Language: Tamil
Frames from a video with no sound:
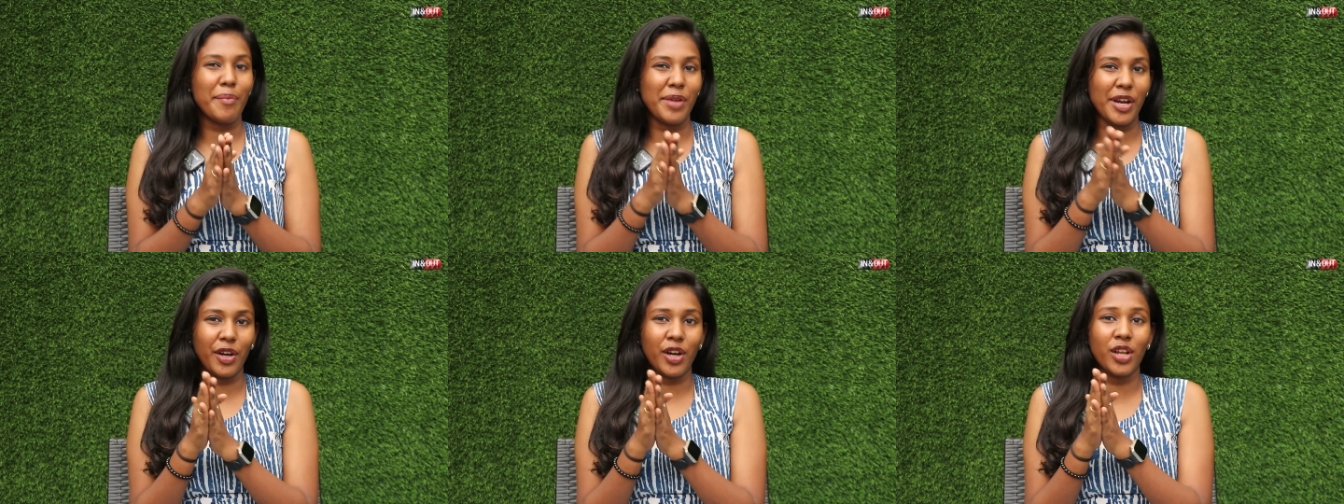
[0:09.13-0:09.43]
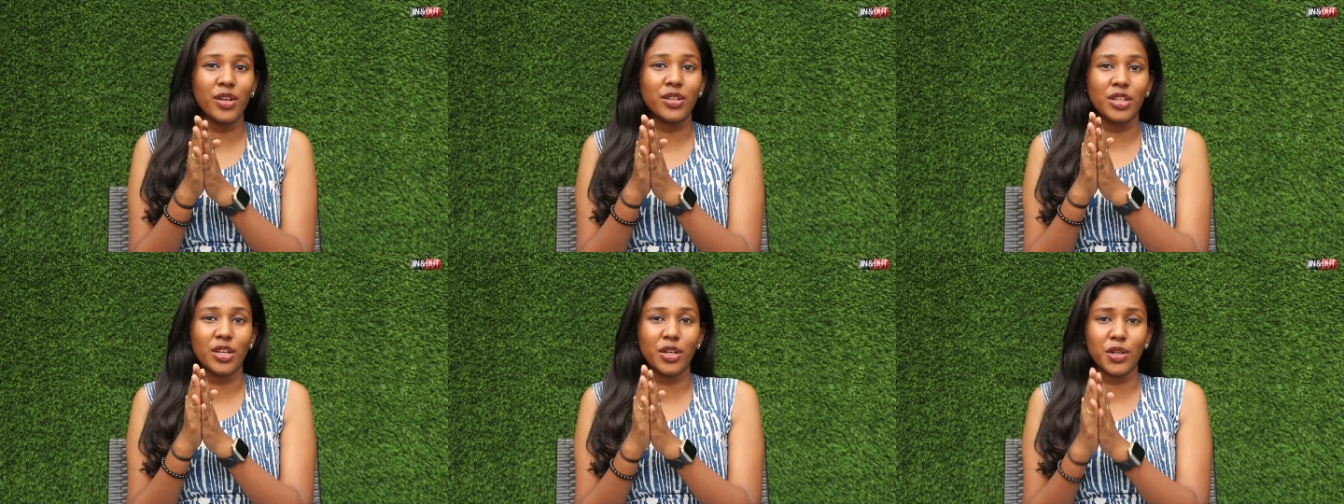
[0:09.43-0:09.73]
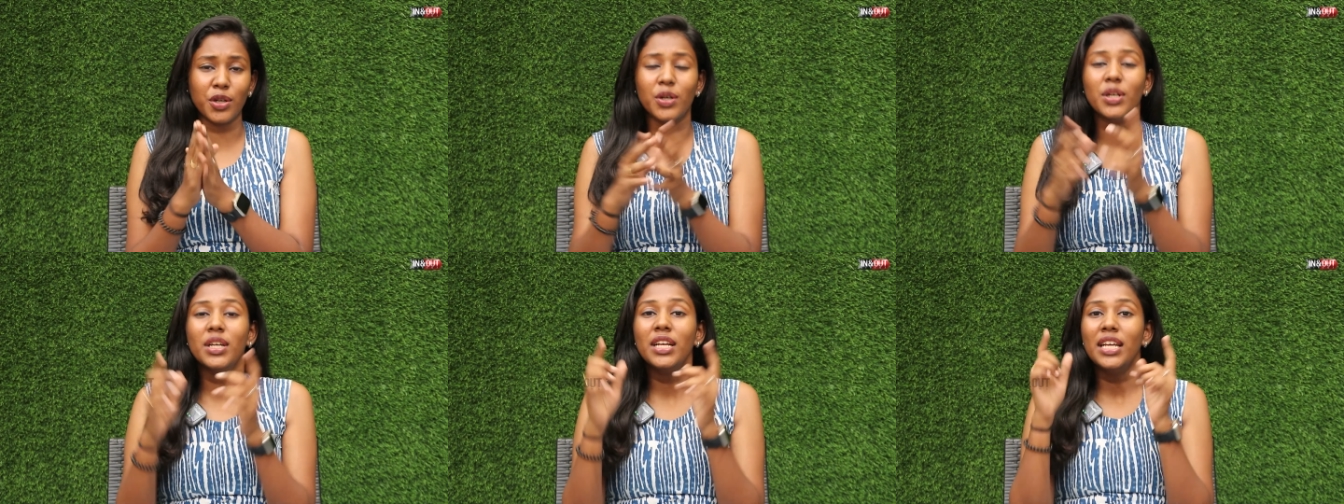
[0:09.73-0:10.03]
அப்டேட்டோட
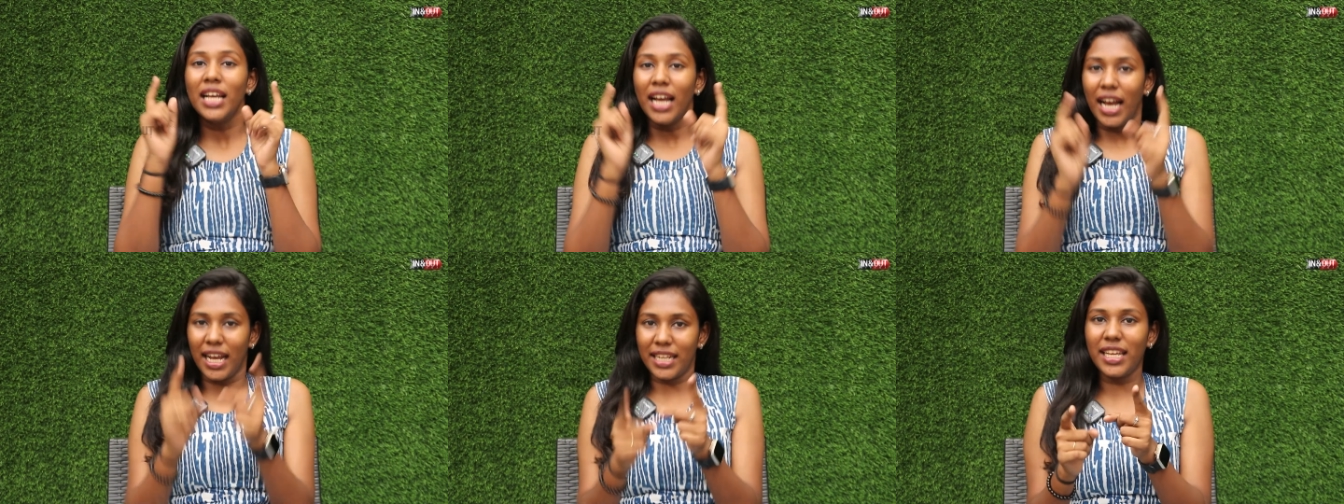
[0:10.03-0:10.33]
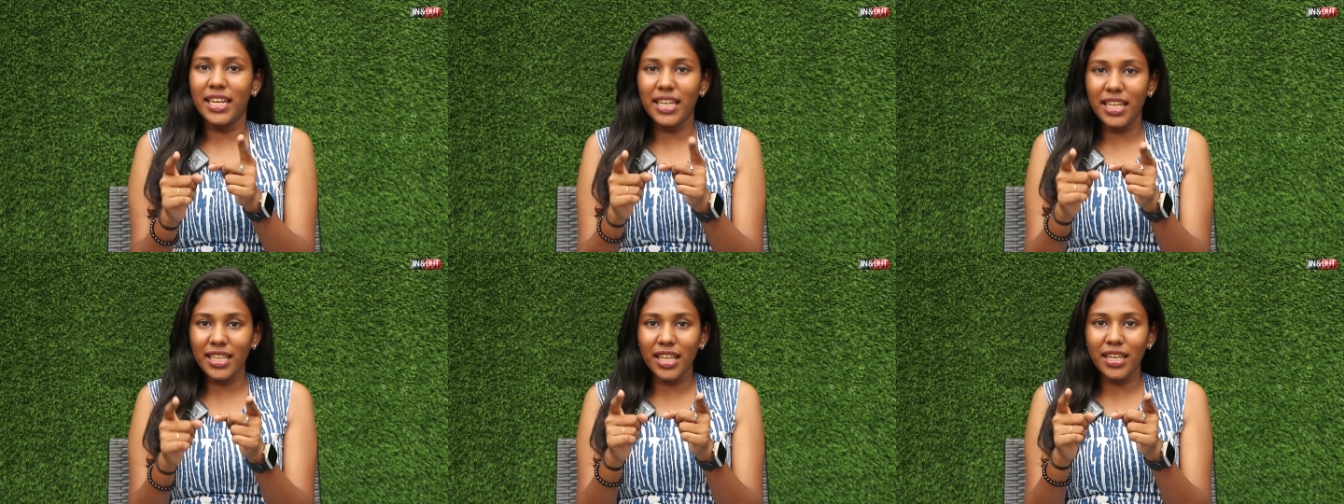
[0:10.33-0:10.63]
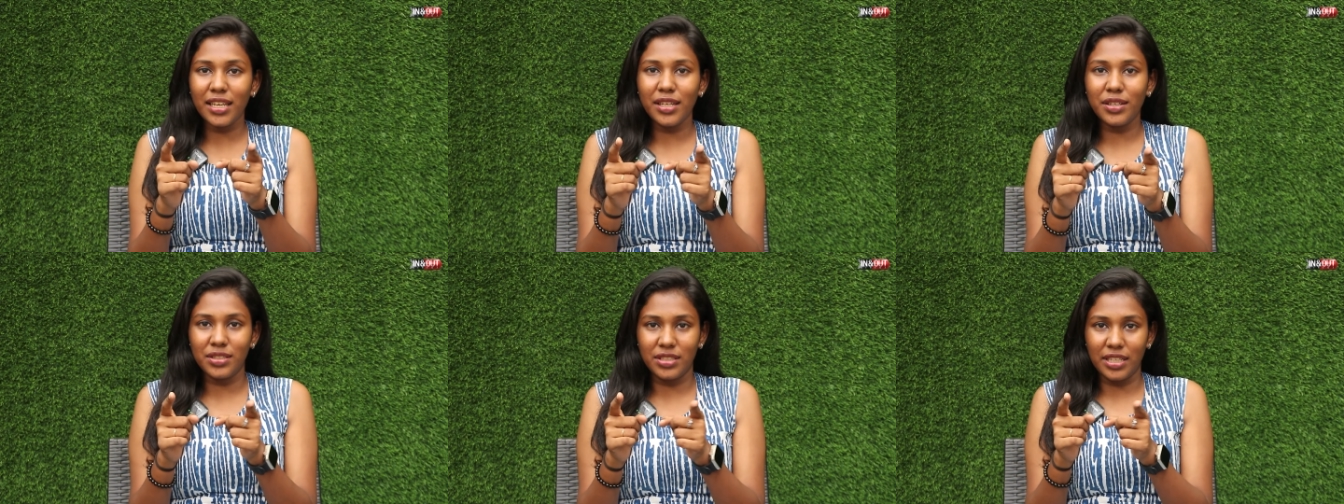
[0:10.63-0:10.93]
வந்திருக்கோம் அது
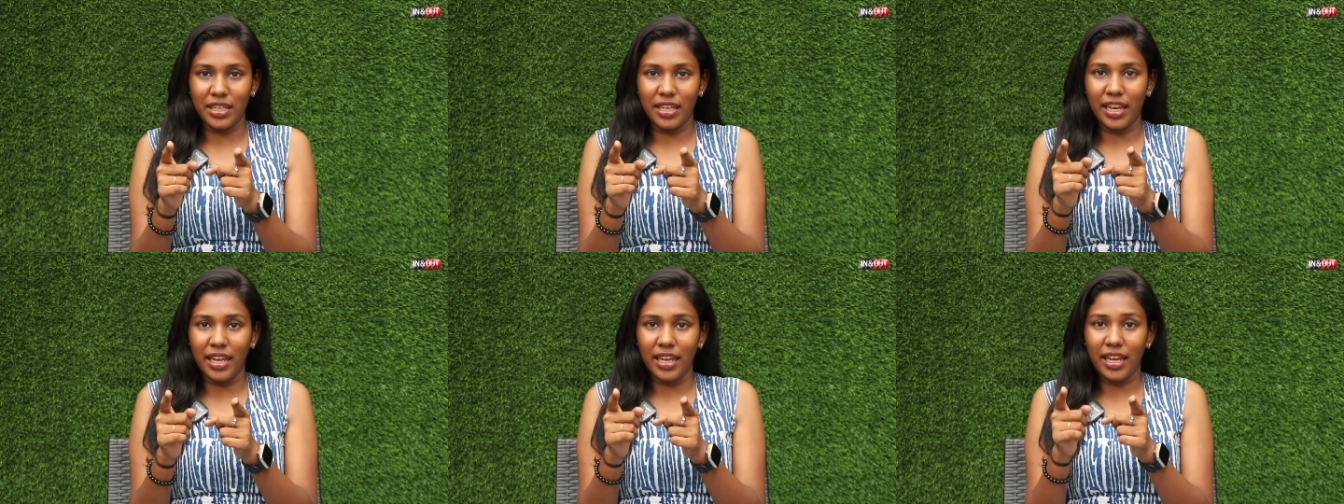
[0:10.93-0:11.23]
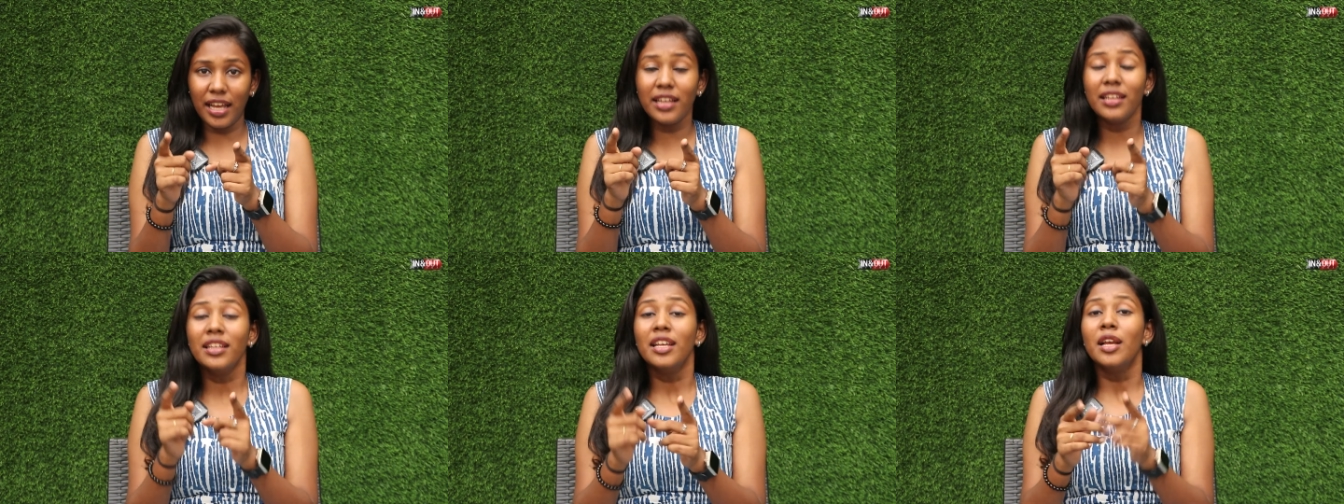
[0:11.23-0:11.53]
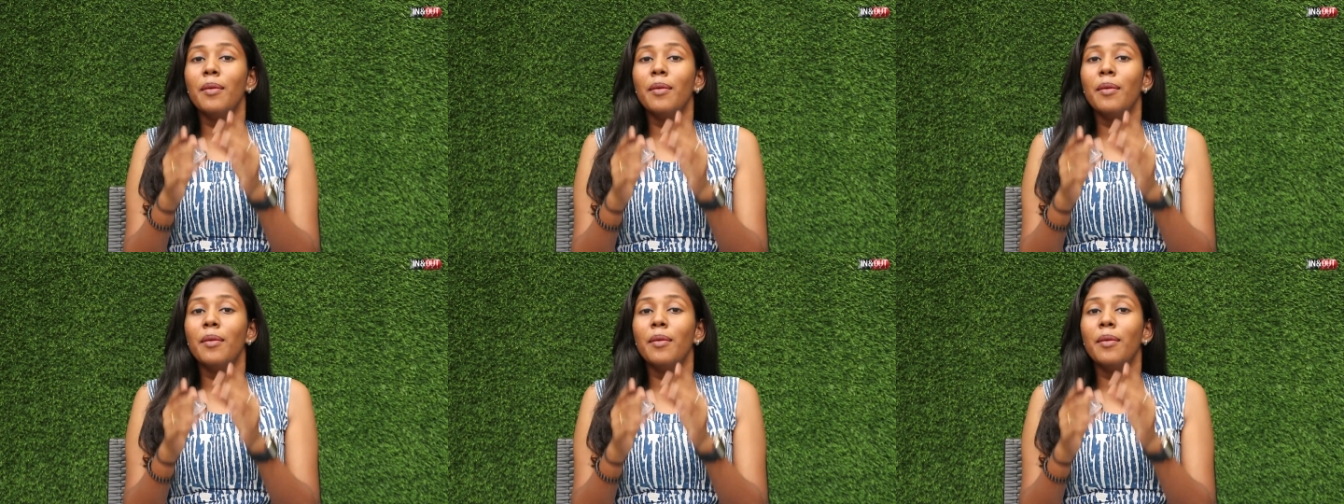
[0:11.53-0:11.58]
என்னென்னு யோசிக்கிறீங்க